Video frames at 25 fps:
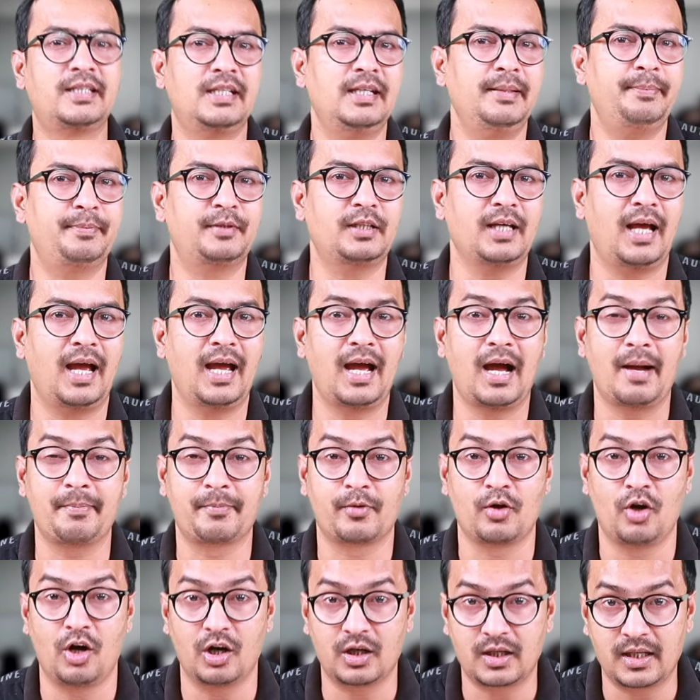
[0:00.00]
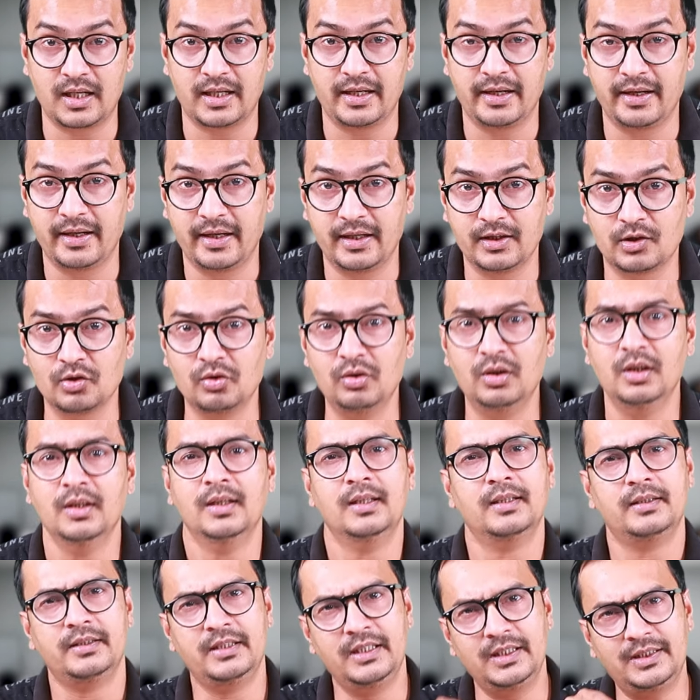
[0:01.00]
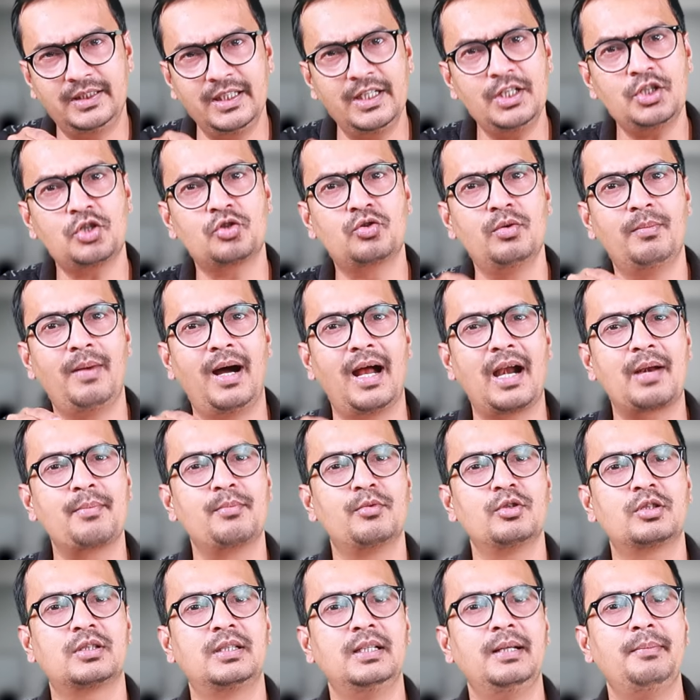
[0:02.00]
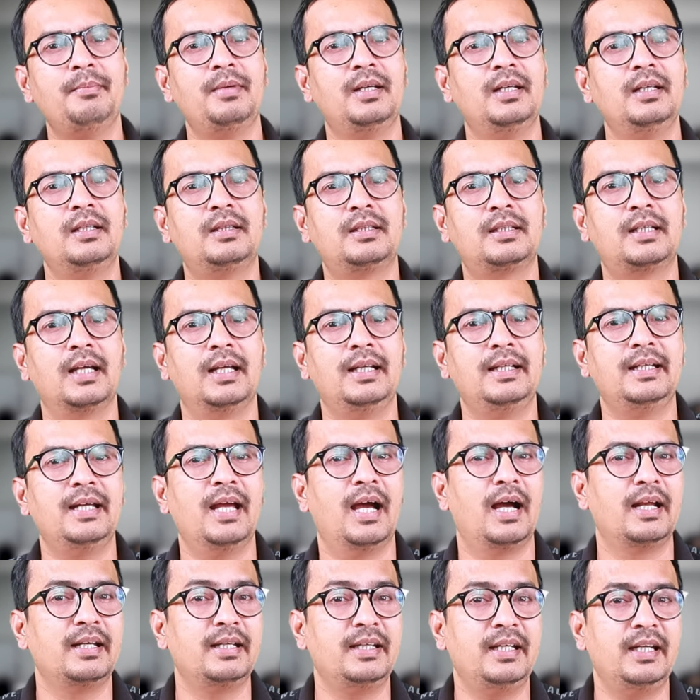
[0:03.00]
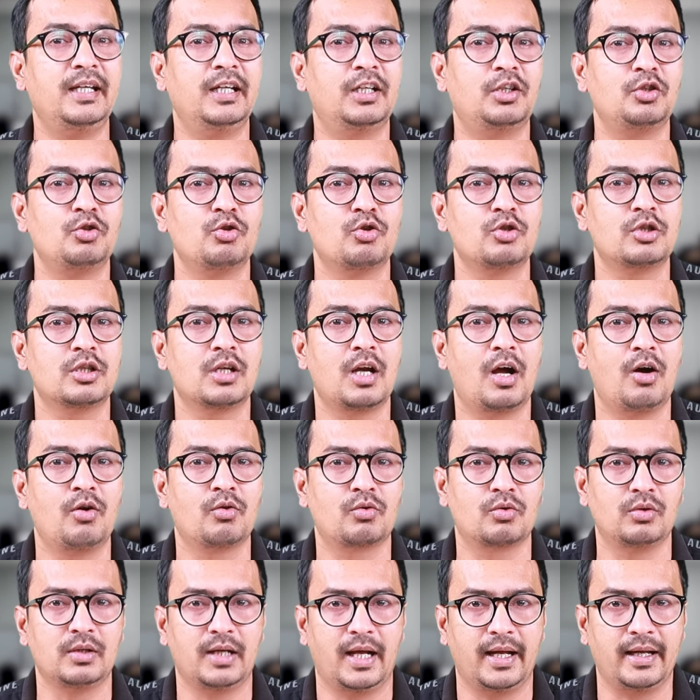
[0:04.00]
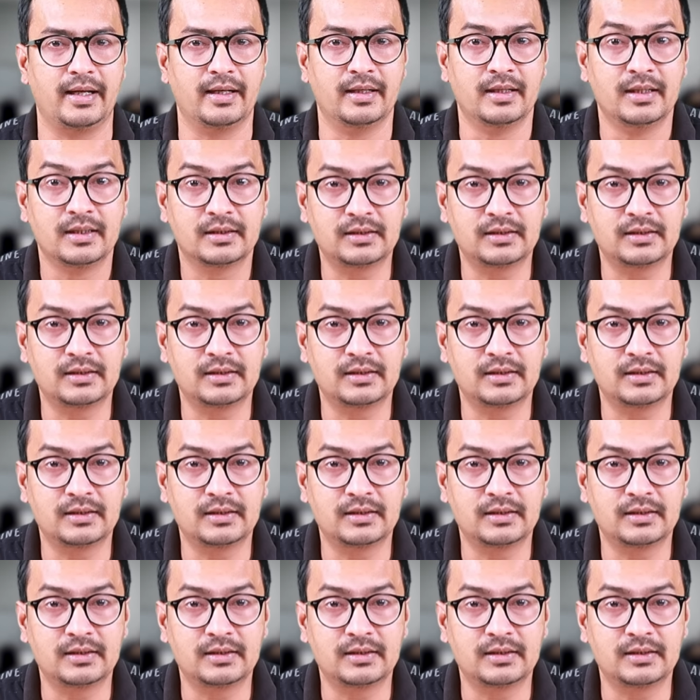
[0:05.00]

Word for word: अजीब सा है आप गौर करेंगे तो नीतीश कुमार मुस्लिम हित के लिए अनेक योजनाओं को लाए